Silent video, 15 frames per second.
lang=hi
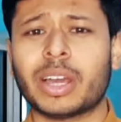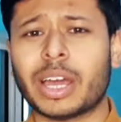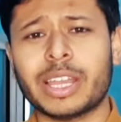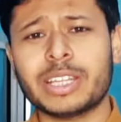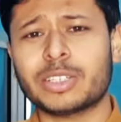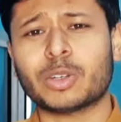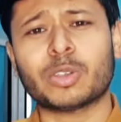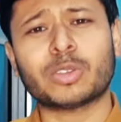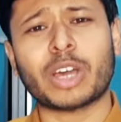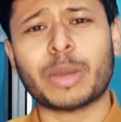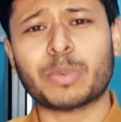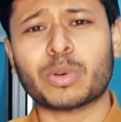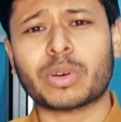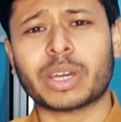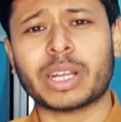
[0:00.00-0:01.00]
अनइंस्टॉल तो
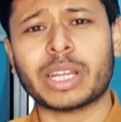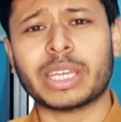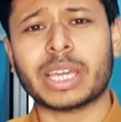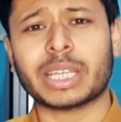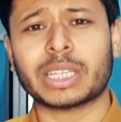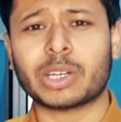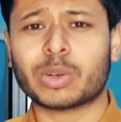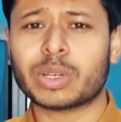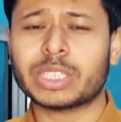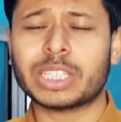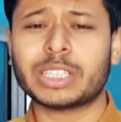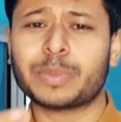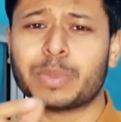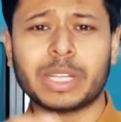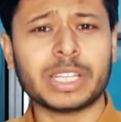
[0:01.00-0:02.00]
आपको करना ही आता होगा
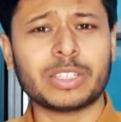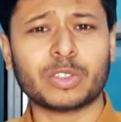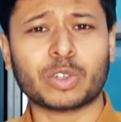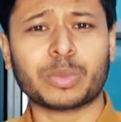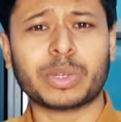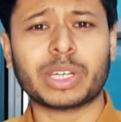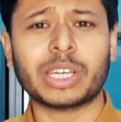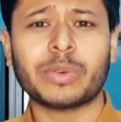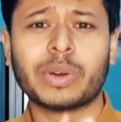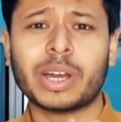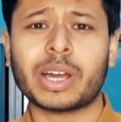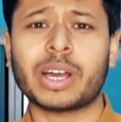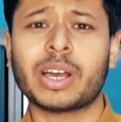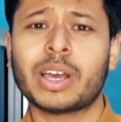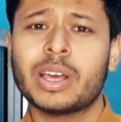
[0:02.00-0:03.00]
जैसे प्ले स्टोर में गए
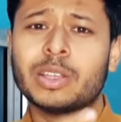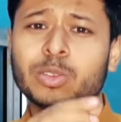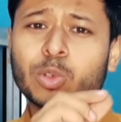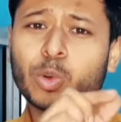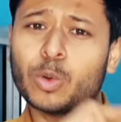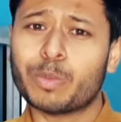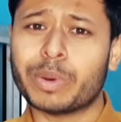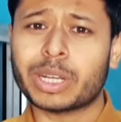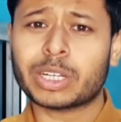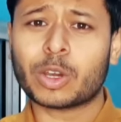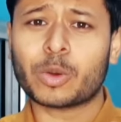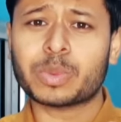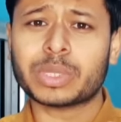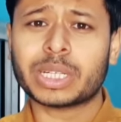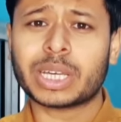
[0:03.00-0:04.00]
वहाँ जो ओपन का
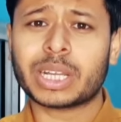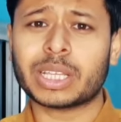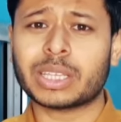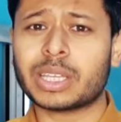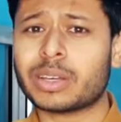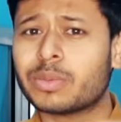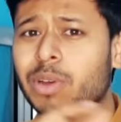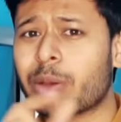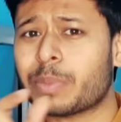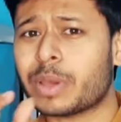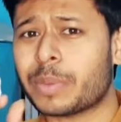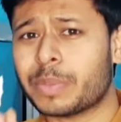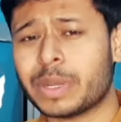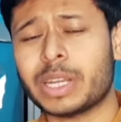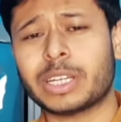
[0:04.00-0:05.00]
ऑप्शन आ रहा था वहाँ पे
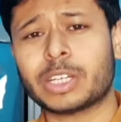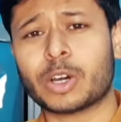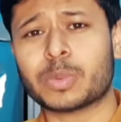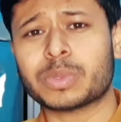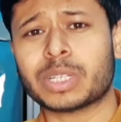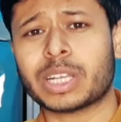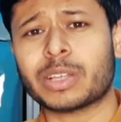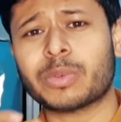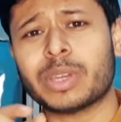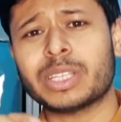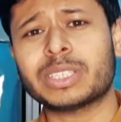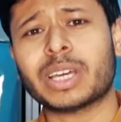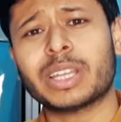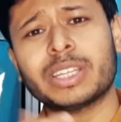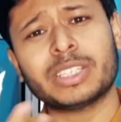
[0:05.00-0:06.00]
अपडेट का ऑप्शन आ रहा
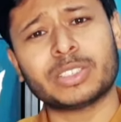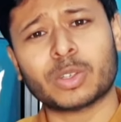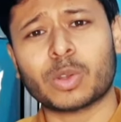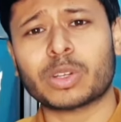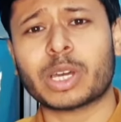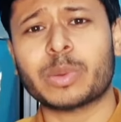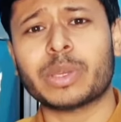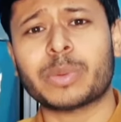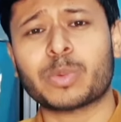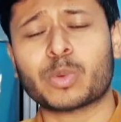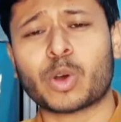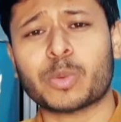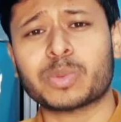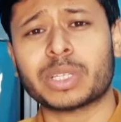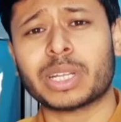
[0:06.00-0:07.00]
वहीं से अनइंस्टॉल का भी
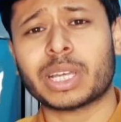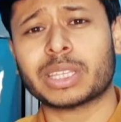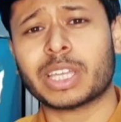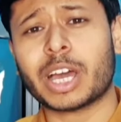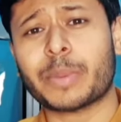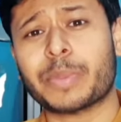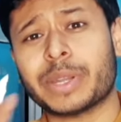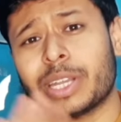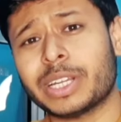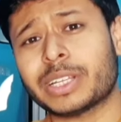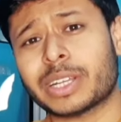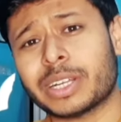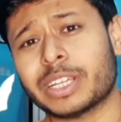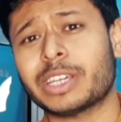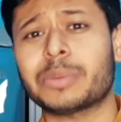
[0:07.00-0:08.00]
ऑप्शन आता है अपडेट
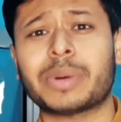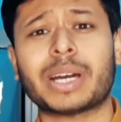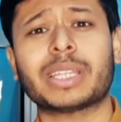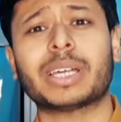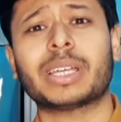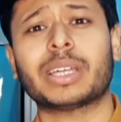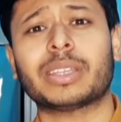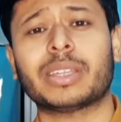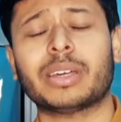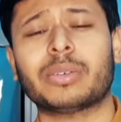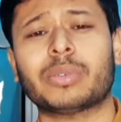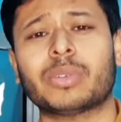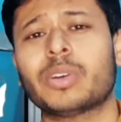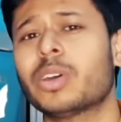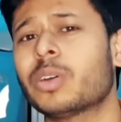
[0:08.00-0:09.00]
करने के बाद आ जाता
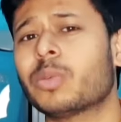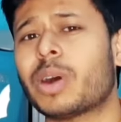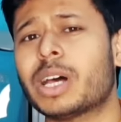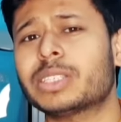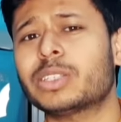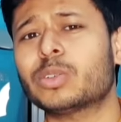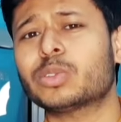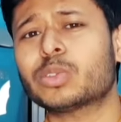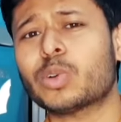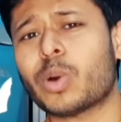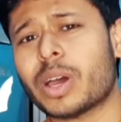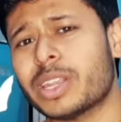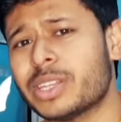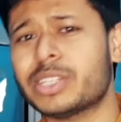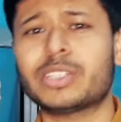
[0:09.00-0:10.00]
है वहाँ से उसको
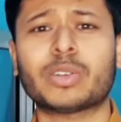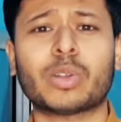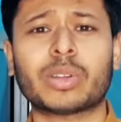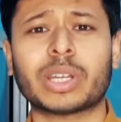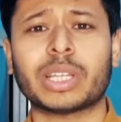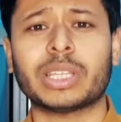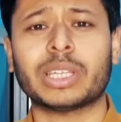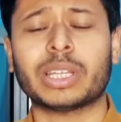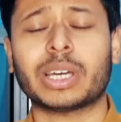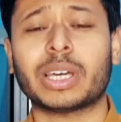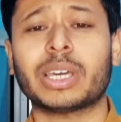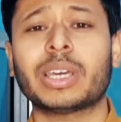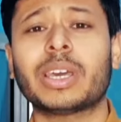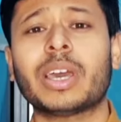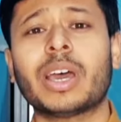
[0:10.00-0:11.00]
अनइंस्टॉल कर देना
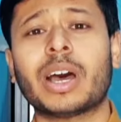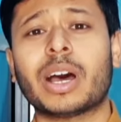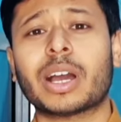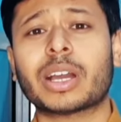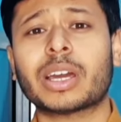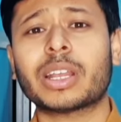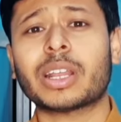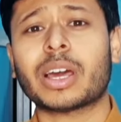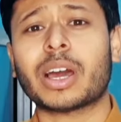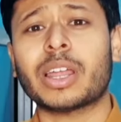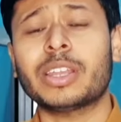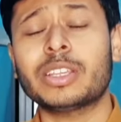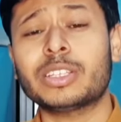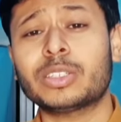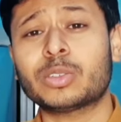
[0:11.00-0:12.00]
है अगर
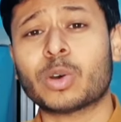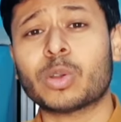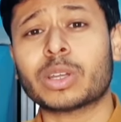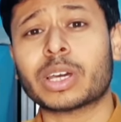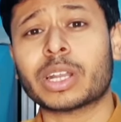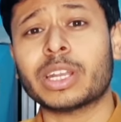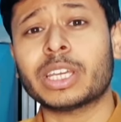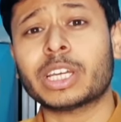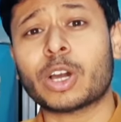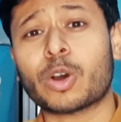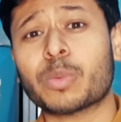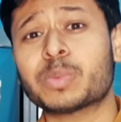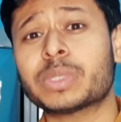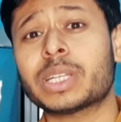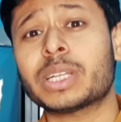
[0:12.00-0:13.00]
अनइंस्टॉल करने का
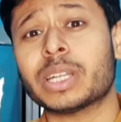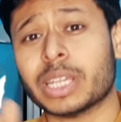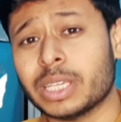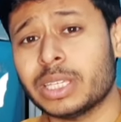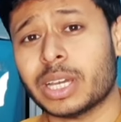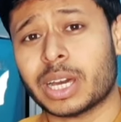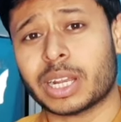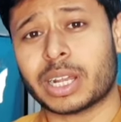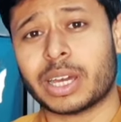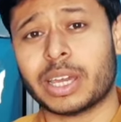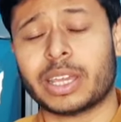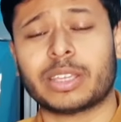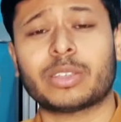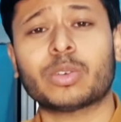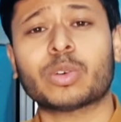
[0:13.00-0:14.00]
ऑप्शन नहीं आ रहा
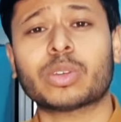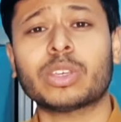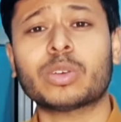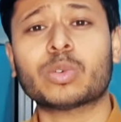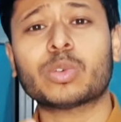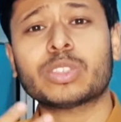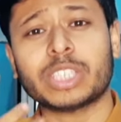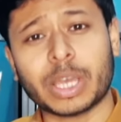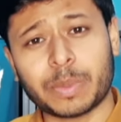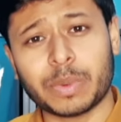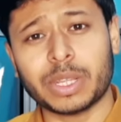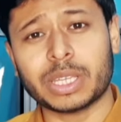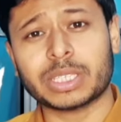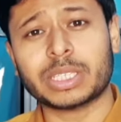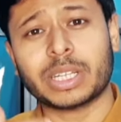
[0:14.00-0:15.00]
है क्योंकि कुछ
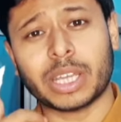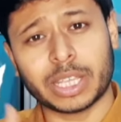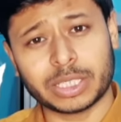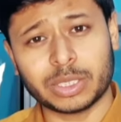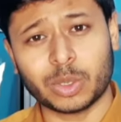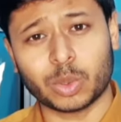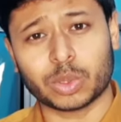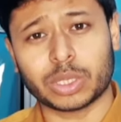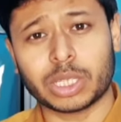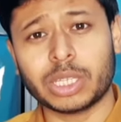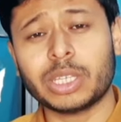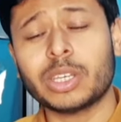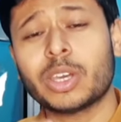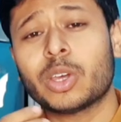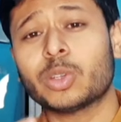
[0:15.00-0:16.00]
एप्लीकेशन ऐसे होते
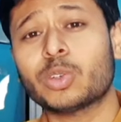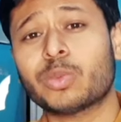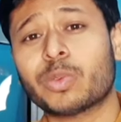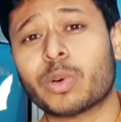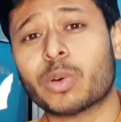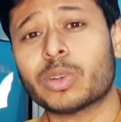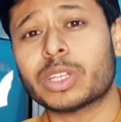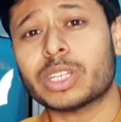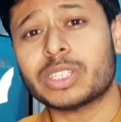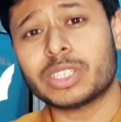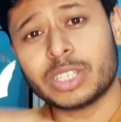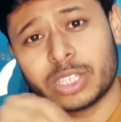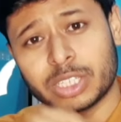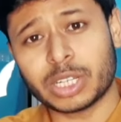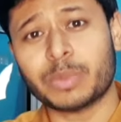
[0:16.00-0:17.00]
हैं जो फ़ोन के
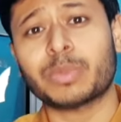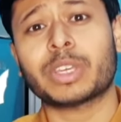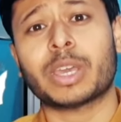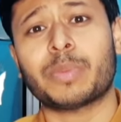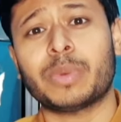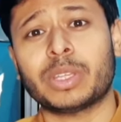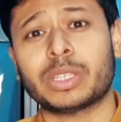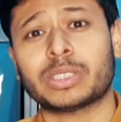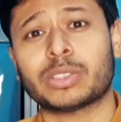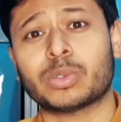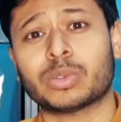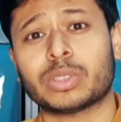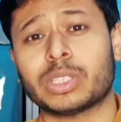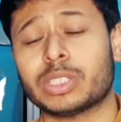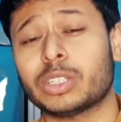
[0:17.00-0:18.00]
सिस्टम के एप्लीकेशन
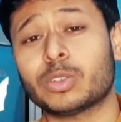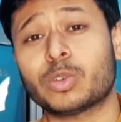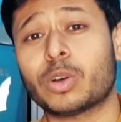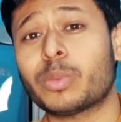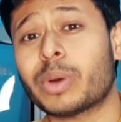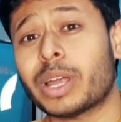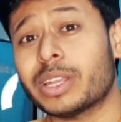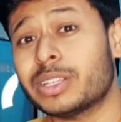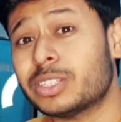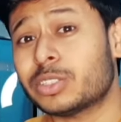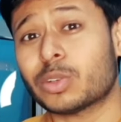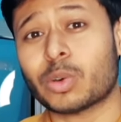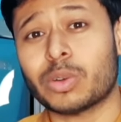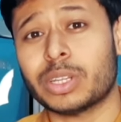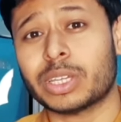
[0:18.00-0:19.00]
होते हैं जिनको हम
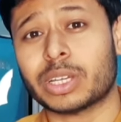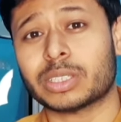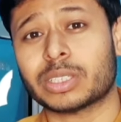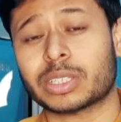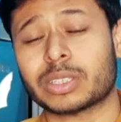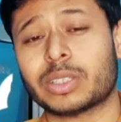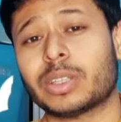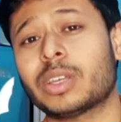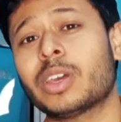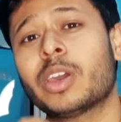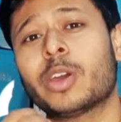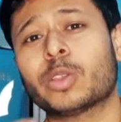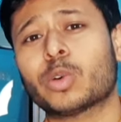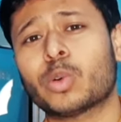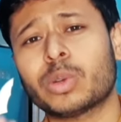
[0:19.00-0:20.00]
अनइंस्टॉल नहीं कर सकते
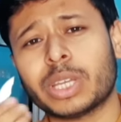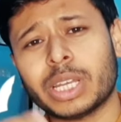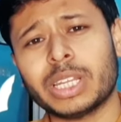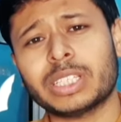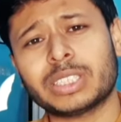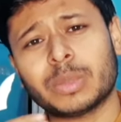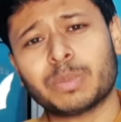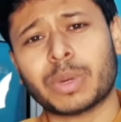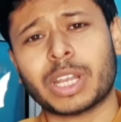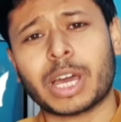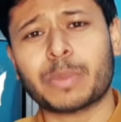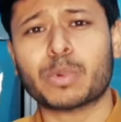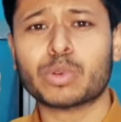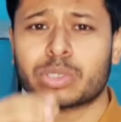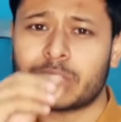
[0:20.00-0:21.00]
तो उनके लिए सिंपल
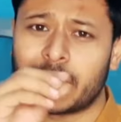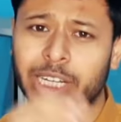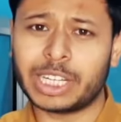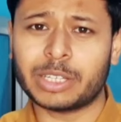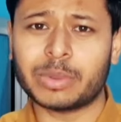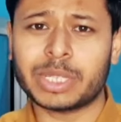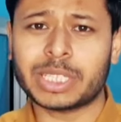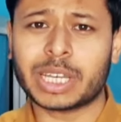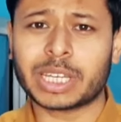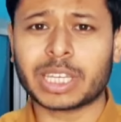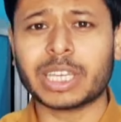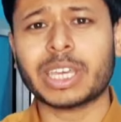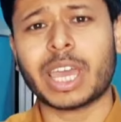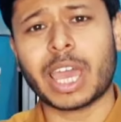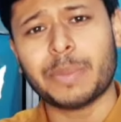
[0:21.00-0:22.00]
आपको सेटिंग में
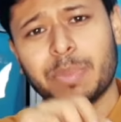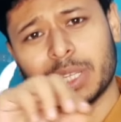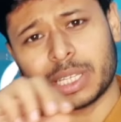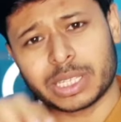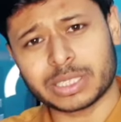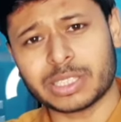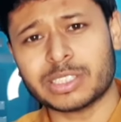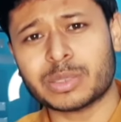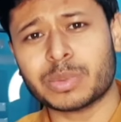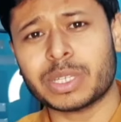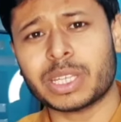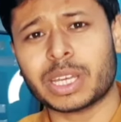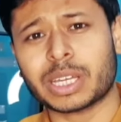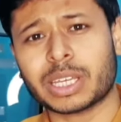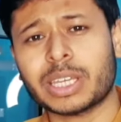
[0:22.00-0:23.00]
जाके एप्लीकेशंस
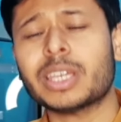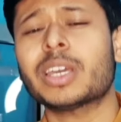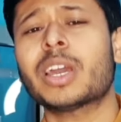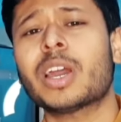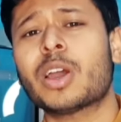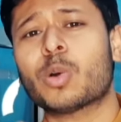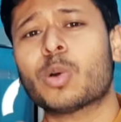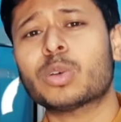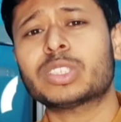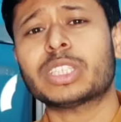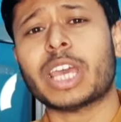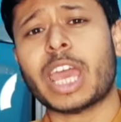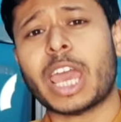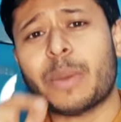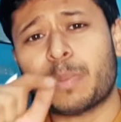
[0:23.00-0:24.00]
में जाके उस
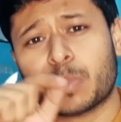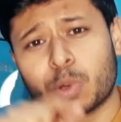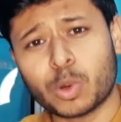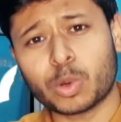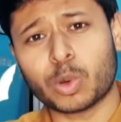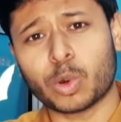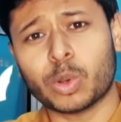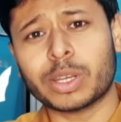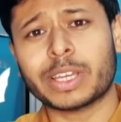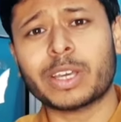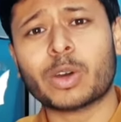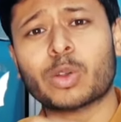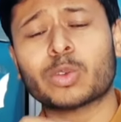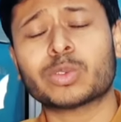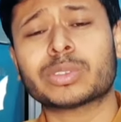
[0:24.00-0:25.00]
ऐप को खोल
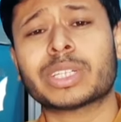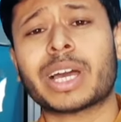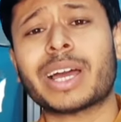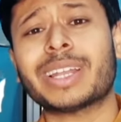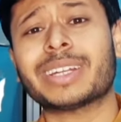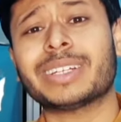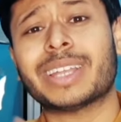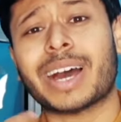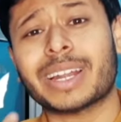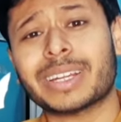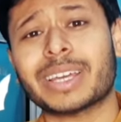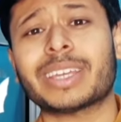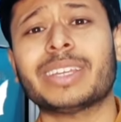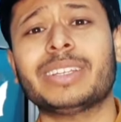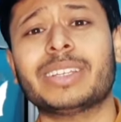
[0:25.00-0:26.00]
के और उसका
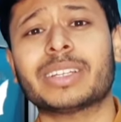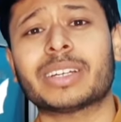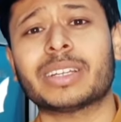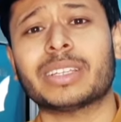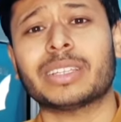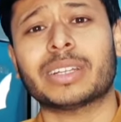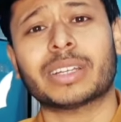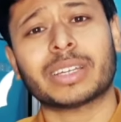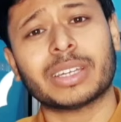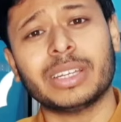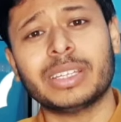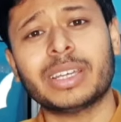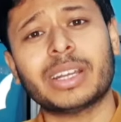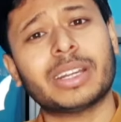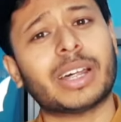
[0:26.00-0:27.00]
डाटा क्लियर कर देना
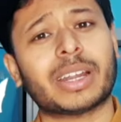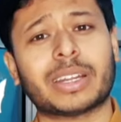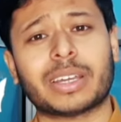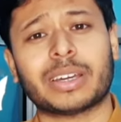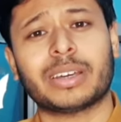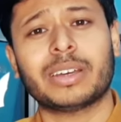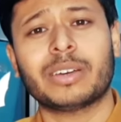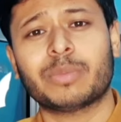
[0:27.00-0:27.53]
क्लियर डाटा